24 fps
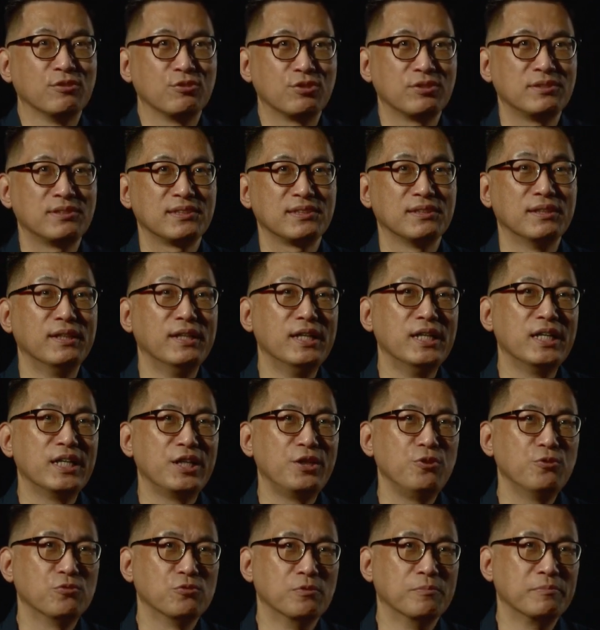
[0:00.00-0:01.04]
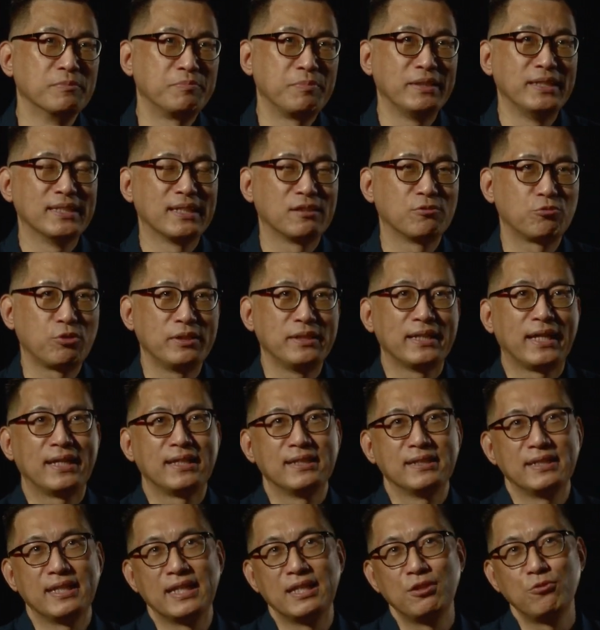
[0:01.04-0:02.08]
就是因为我们平常对他
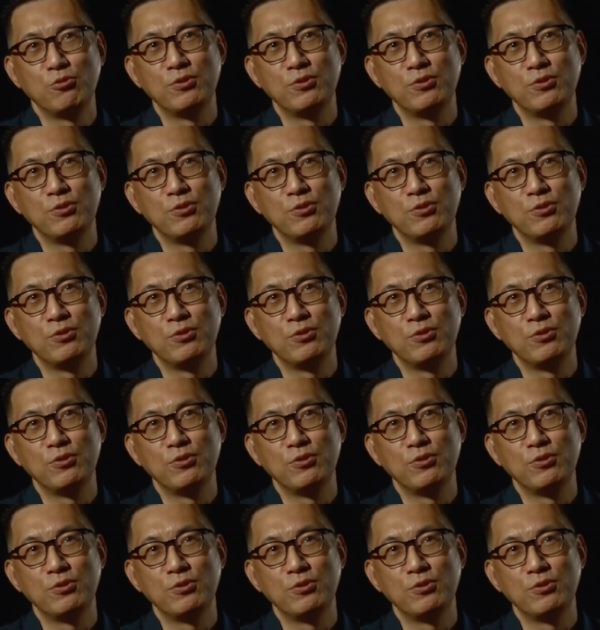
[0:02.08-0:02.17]
的音